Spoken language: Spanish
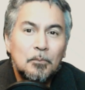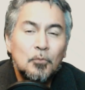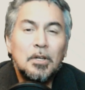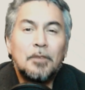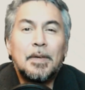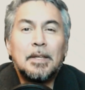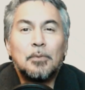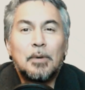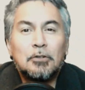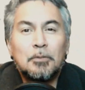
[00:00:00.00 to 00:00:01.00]
Mucha fe en
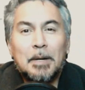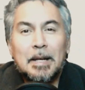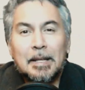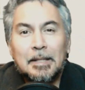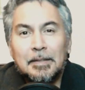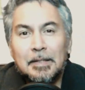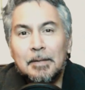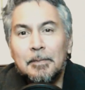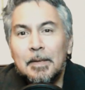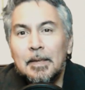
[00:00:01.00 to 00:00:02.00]
todo caso para la
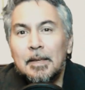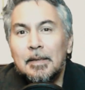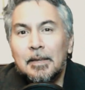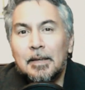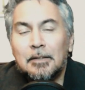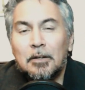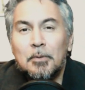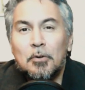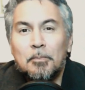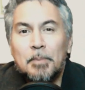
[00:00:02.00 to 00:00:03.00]
Argentina y que sea lo
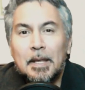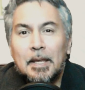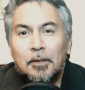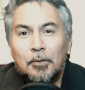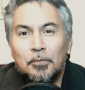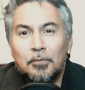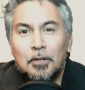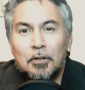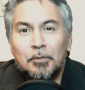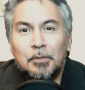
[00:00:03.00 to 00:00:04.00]
mejor para ellos
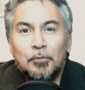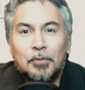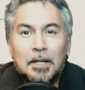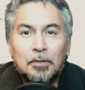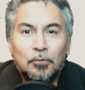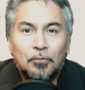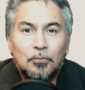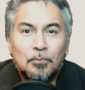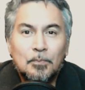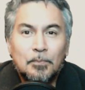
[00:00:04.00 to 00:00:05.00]
en los próximos
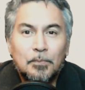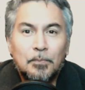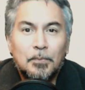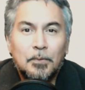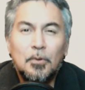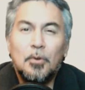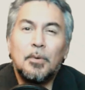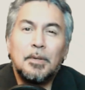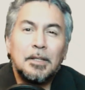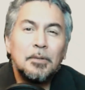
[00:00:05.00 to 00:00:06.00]
años. Yo
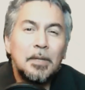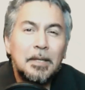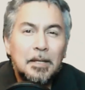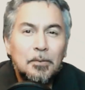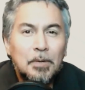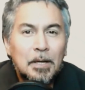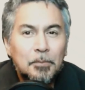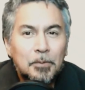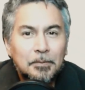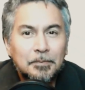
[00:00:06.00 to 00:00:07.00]
entiendo que quieran un
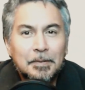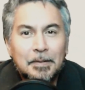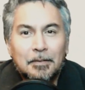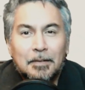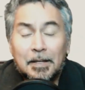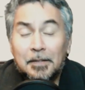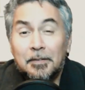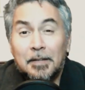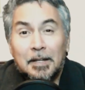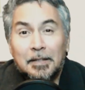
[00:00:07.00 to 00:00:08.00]
cambio. ¿eh? La
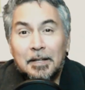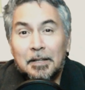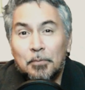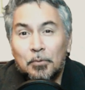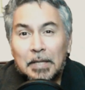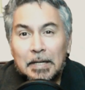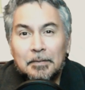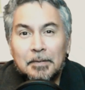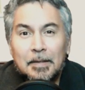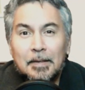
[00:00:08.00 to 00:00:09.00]
crisis en Argentina es brutal.